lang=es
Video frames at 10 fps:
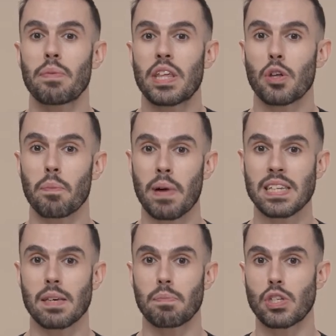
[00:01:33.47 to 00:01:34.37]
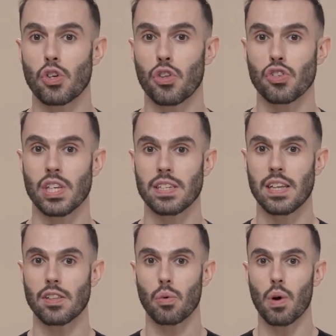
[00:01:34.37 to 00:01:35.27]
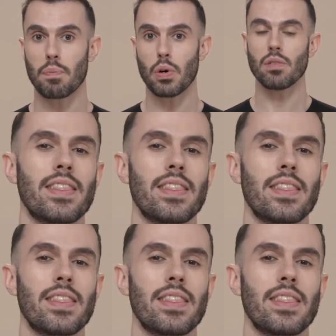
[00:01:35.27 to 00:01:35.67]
viendo más episodios de Estato Guapo?